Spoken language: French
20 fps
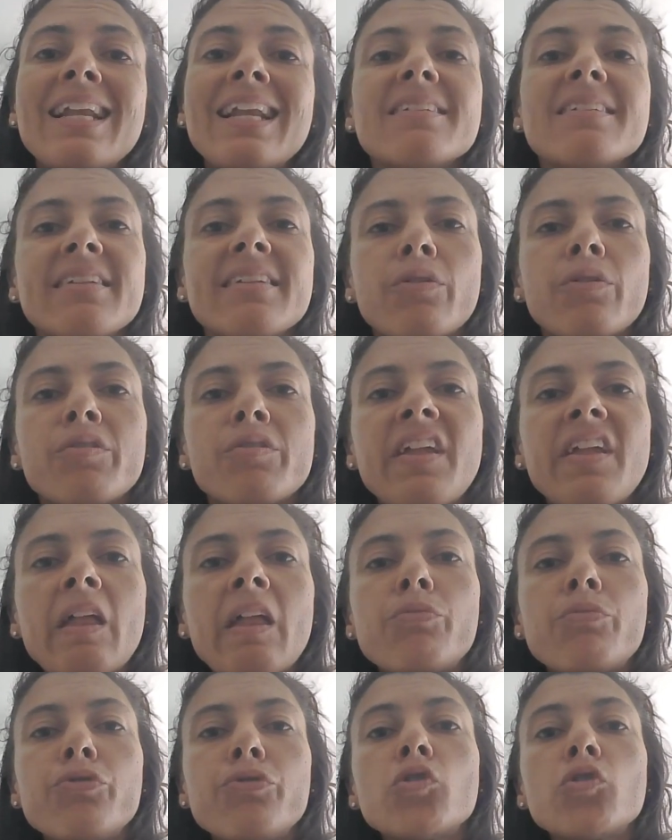là, ça
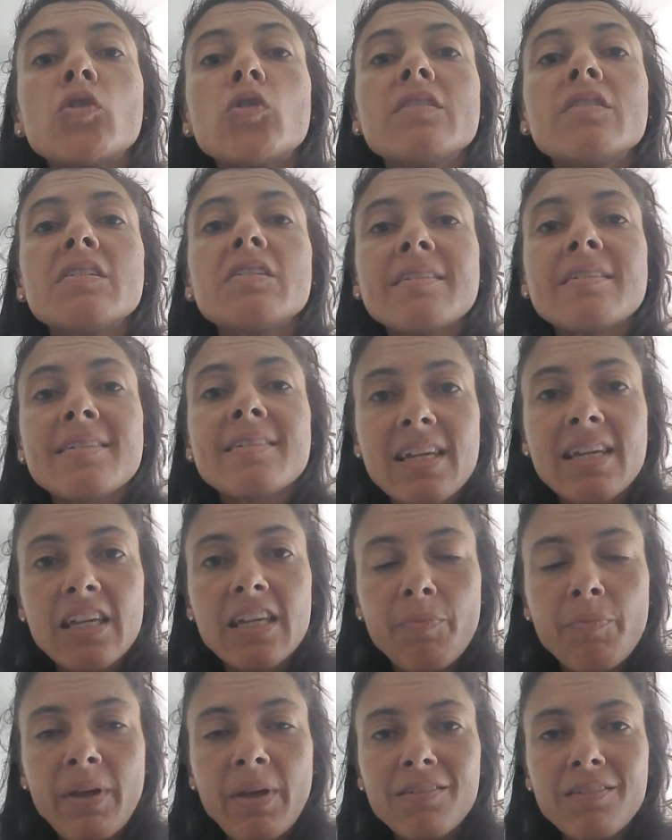concerne plutôt
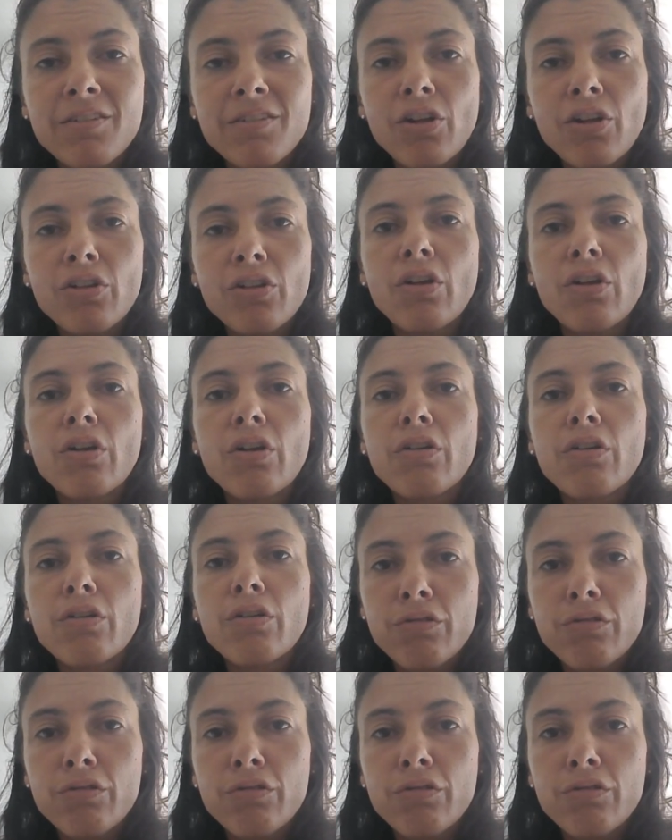5 personnes